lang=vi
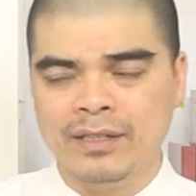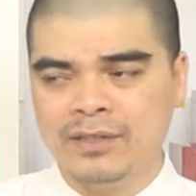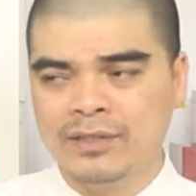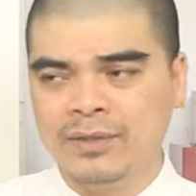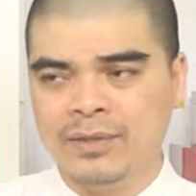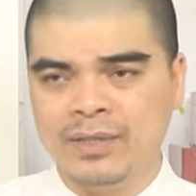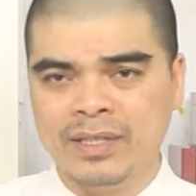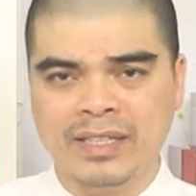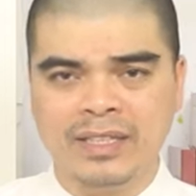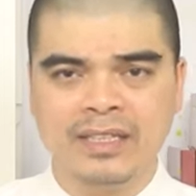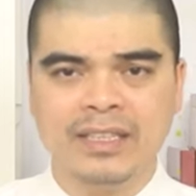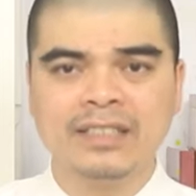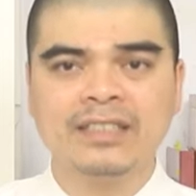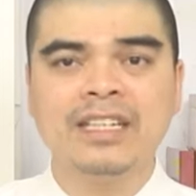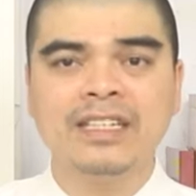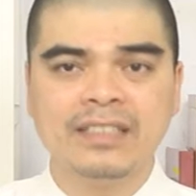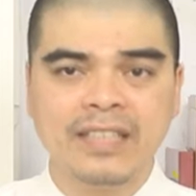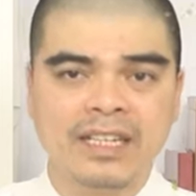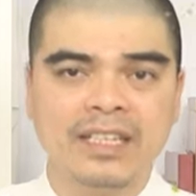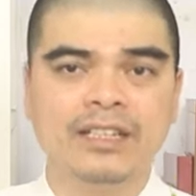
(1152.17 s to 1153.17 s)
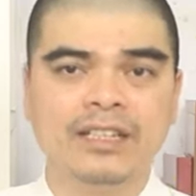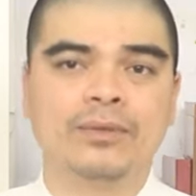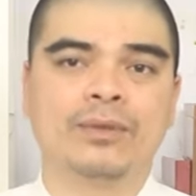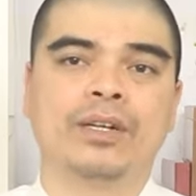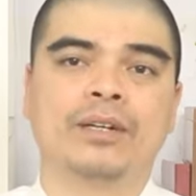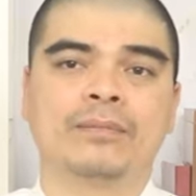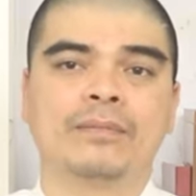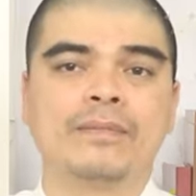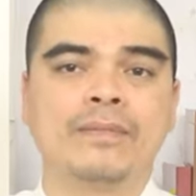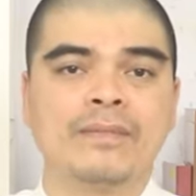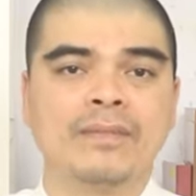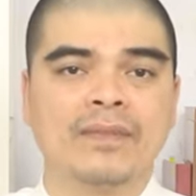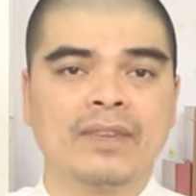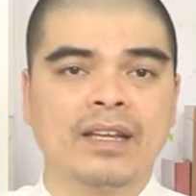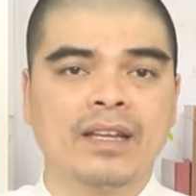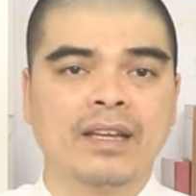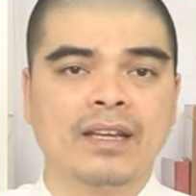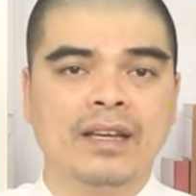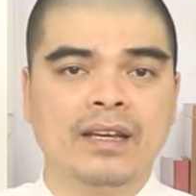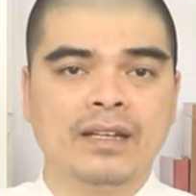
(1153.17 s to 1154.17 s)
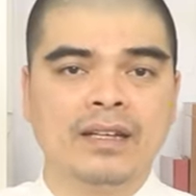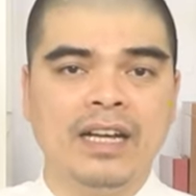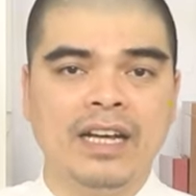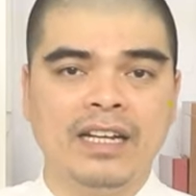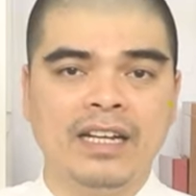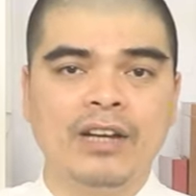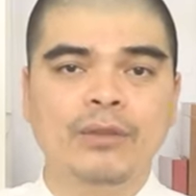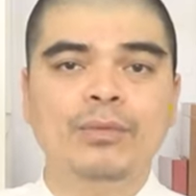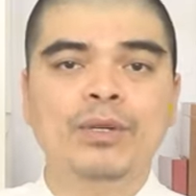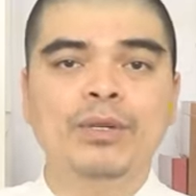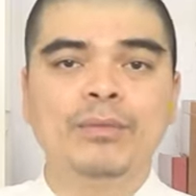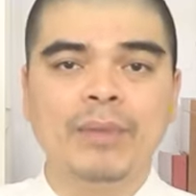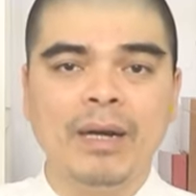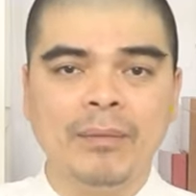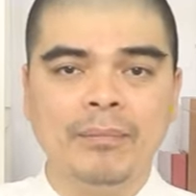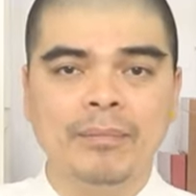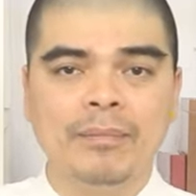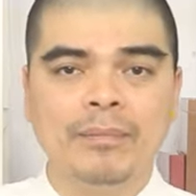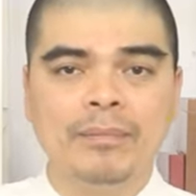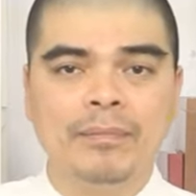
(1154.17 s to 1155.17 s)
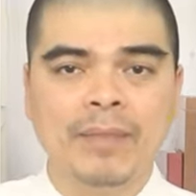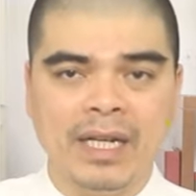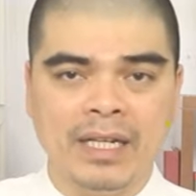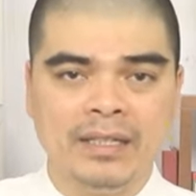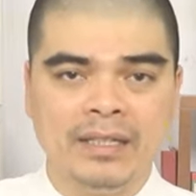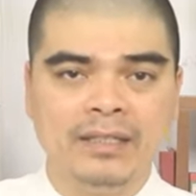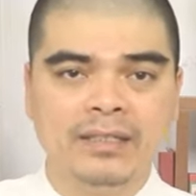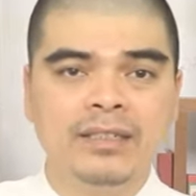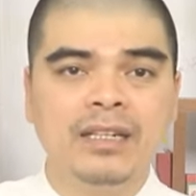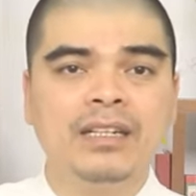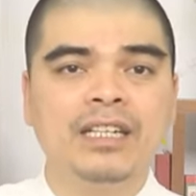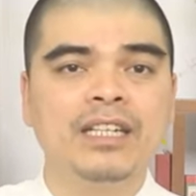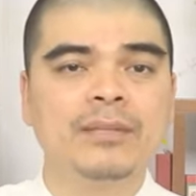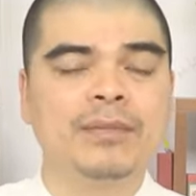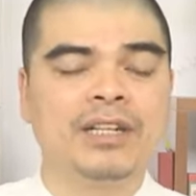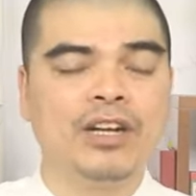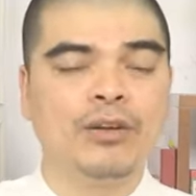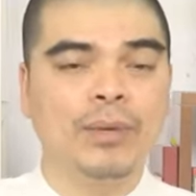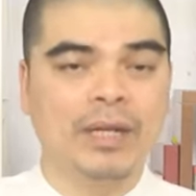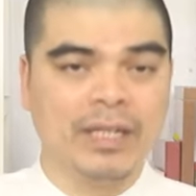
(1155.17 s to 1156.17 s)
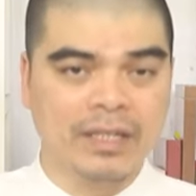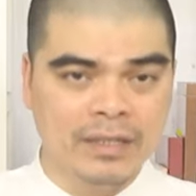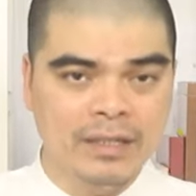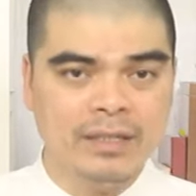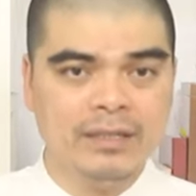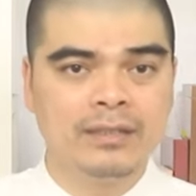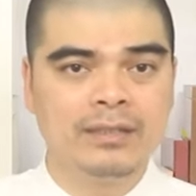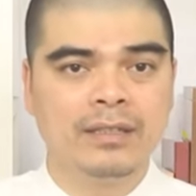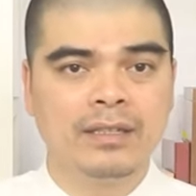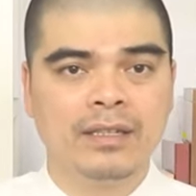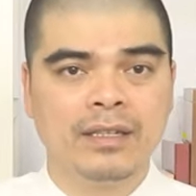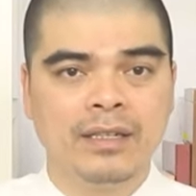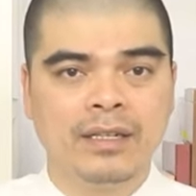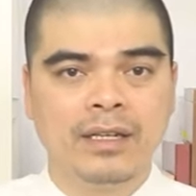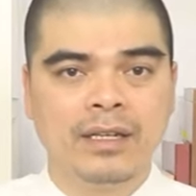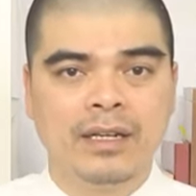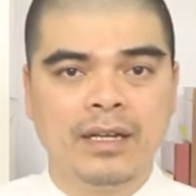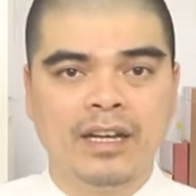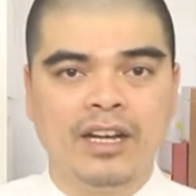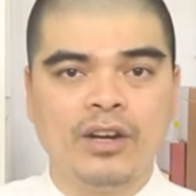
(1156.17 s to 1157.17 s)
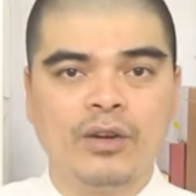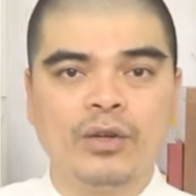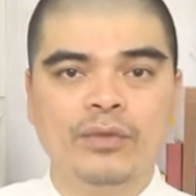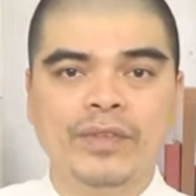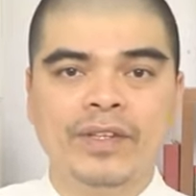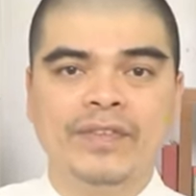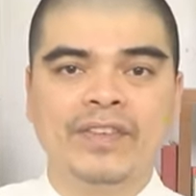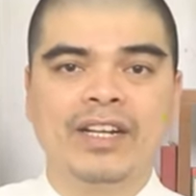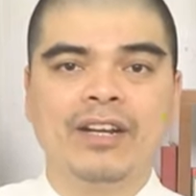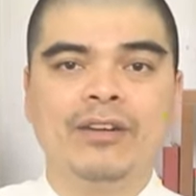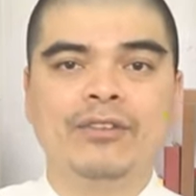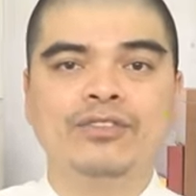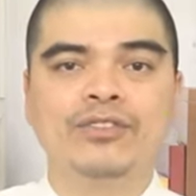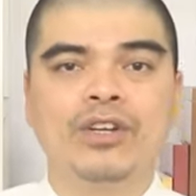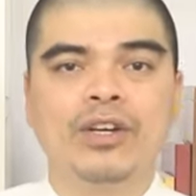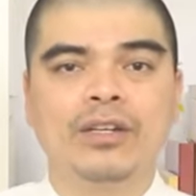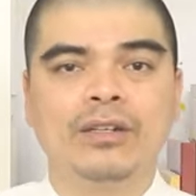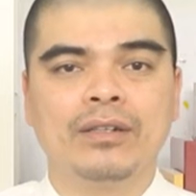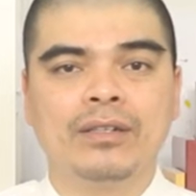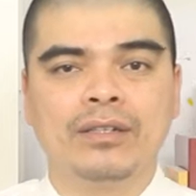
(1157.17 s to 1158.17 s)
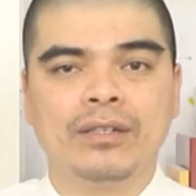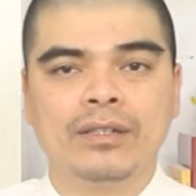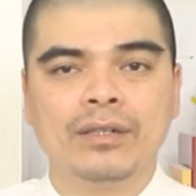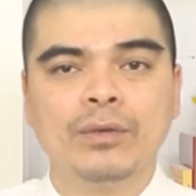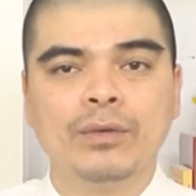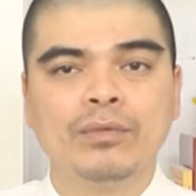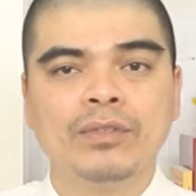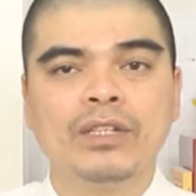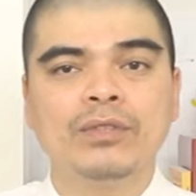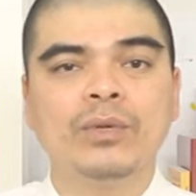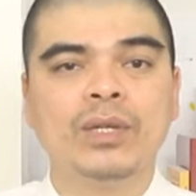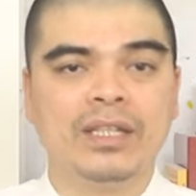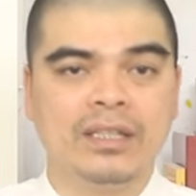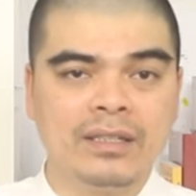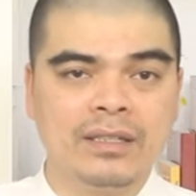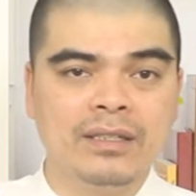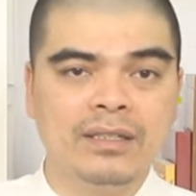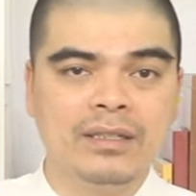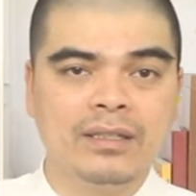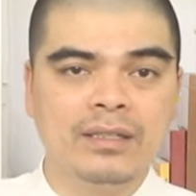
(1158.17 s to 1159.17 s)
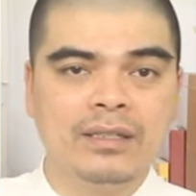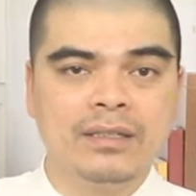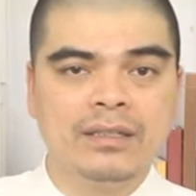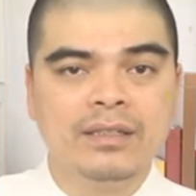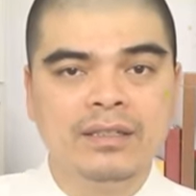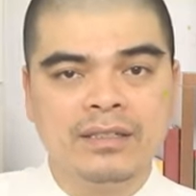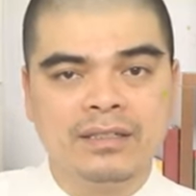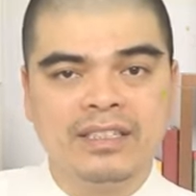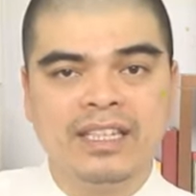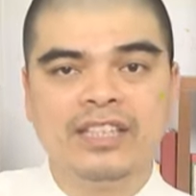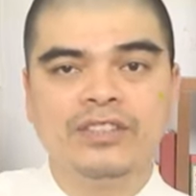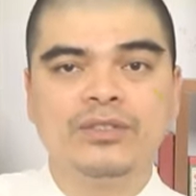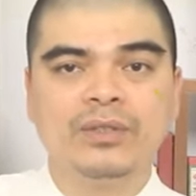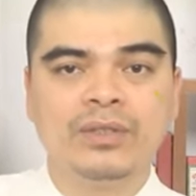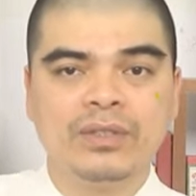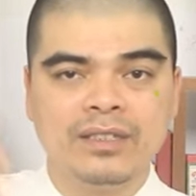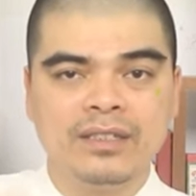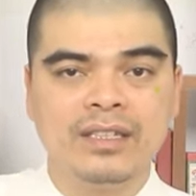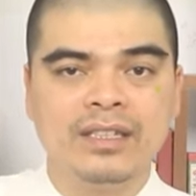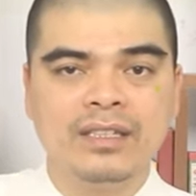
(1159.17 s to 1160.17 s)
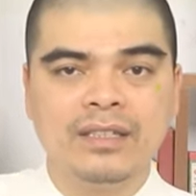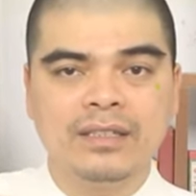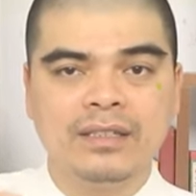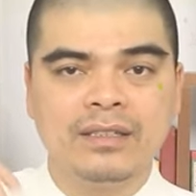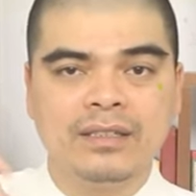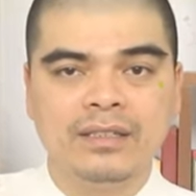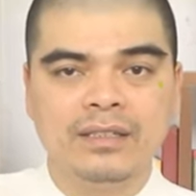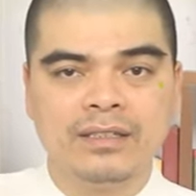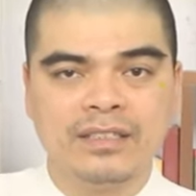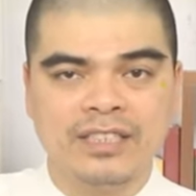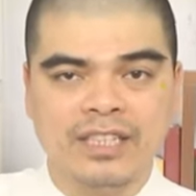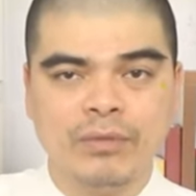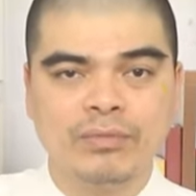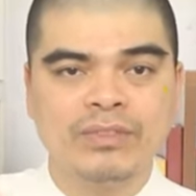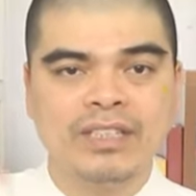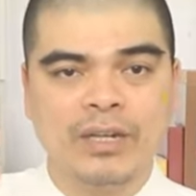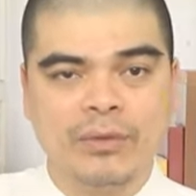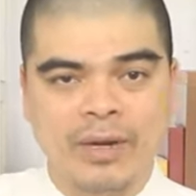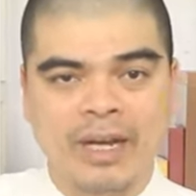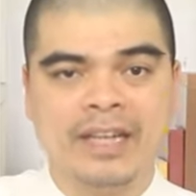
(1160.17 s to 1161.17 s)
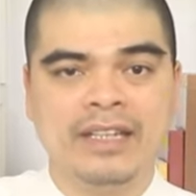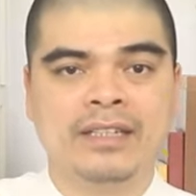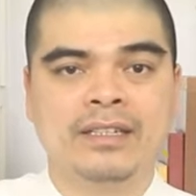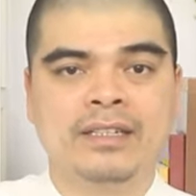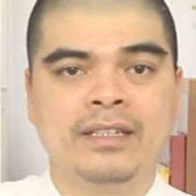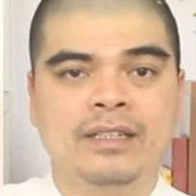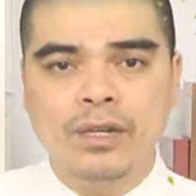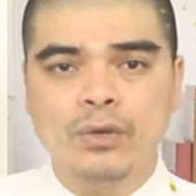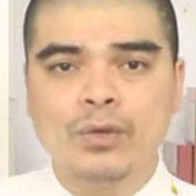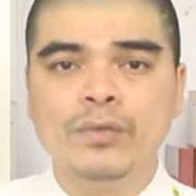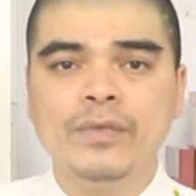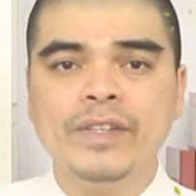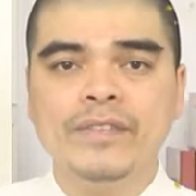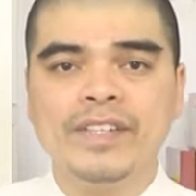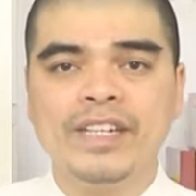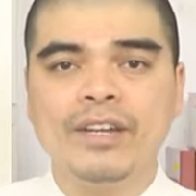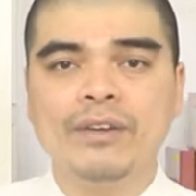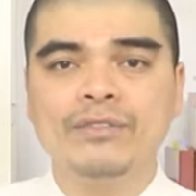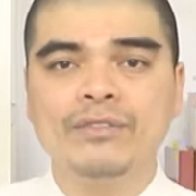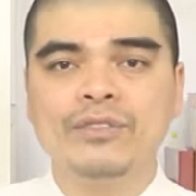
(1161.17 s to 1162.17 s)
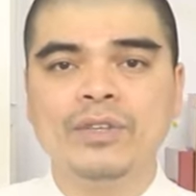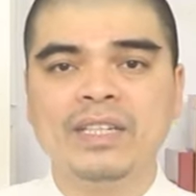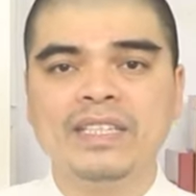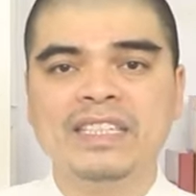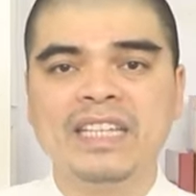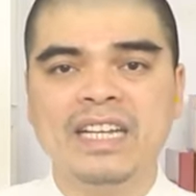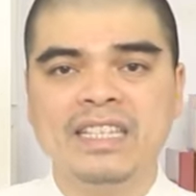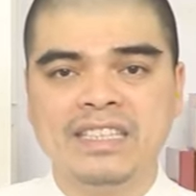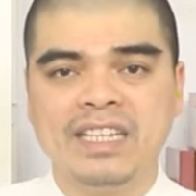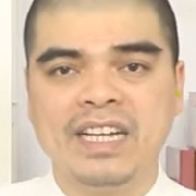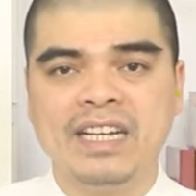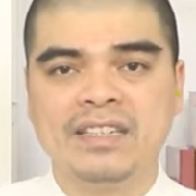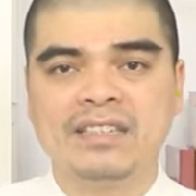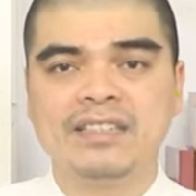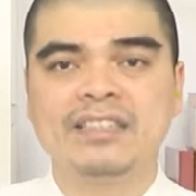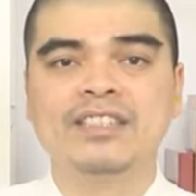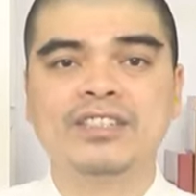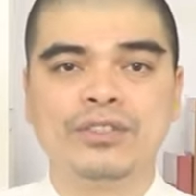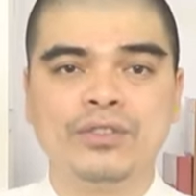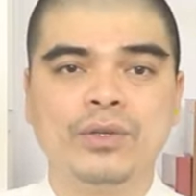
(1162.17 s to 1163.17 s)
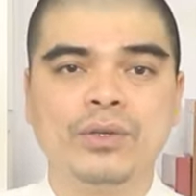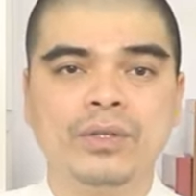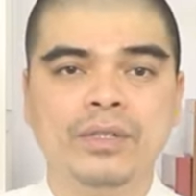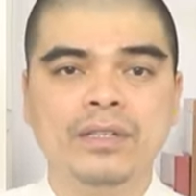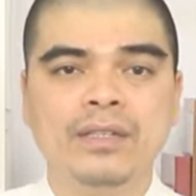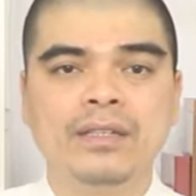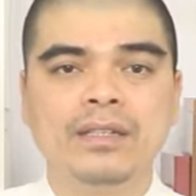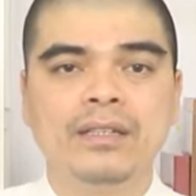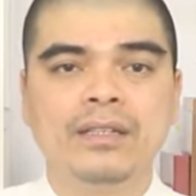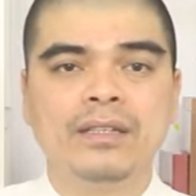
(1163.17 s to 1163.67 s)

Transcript: chổi các dây ấy, đúng không ạ? Để lau bụi bặm bẩn trước khi mà lau bằng nước. Quý vị phải lau dọn đúng theo tuần tự, từ trên xuống dưới, từ trong ra ngoài. Quý vị phải lau dọn nhẹ nhàng, từ tốn,